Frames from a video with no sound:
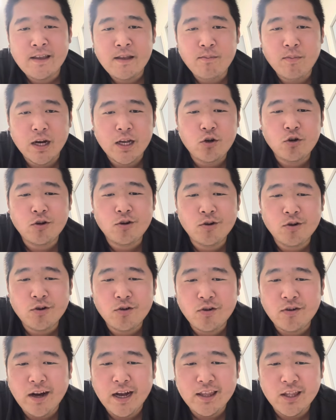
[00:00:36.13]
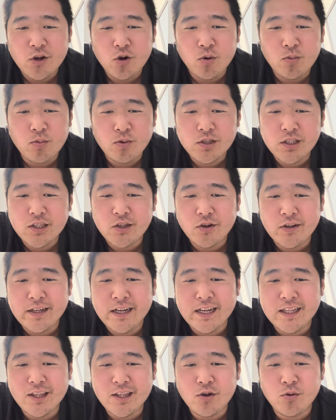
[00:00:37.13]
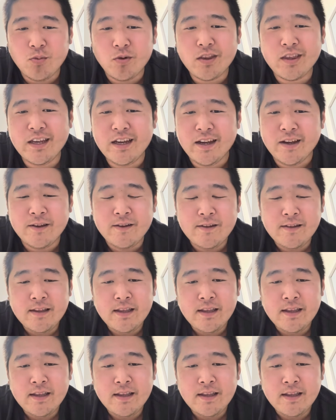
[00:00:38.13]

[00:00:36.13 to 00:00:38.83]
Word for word: まあいろいろあって面白いなって思って、